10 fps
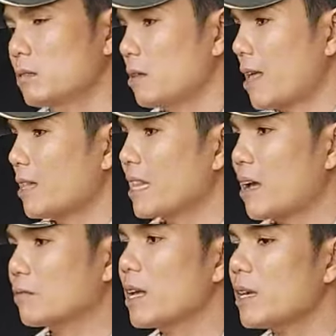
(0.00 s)
đã
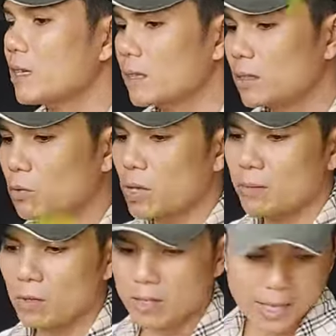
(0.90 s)
tạo tác ờ, nhiều
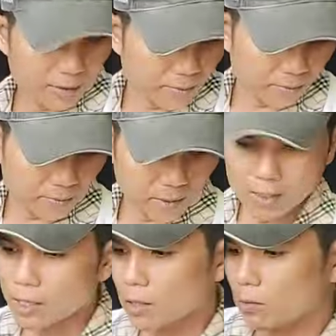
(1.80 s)
năm rồi nha
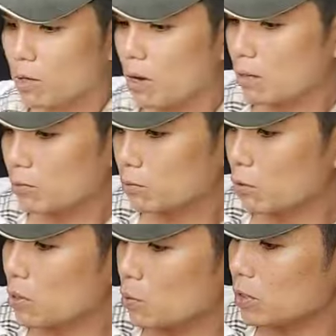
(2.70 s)
thanh tùng đo thông
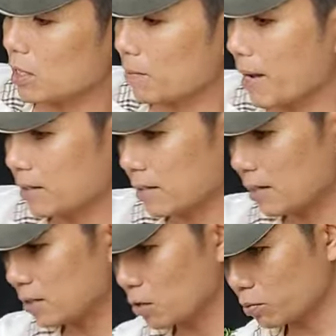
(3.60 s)
số cho quý chị bạn
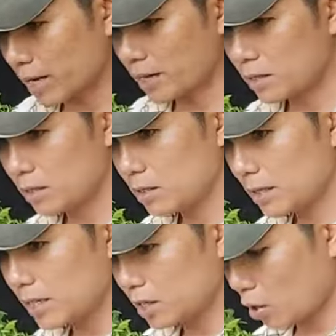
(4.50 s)
dễ hình dung này
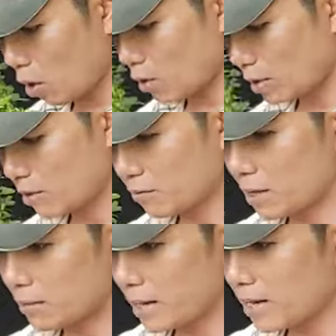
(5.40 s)
cái này to chứ không
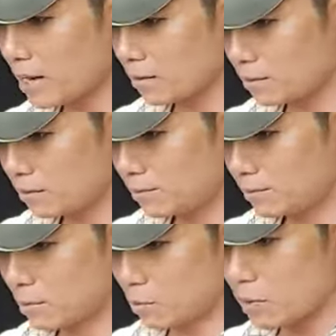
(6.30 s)
phải bé đâu
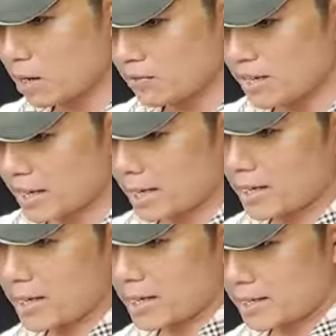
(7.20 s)
một bơ phải
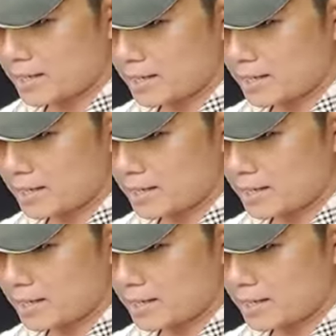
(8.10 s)
nặng à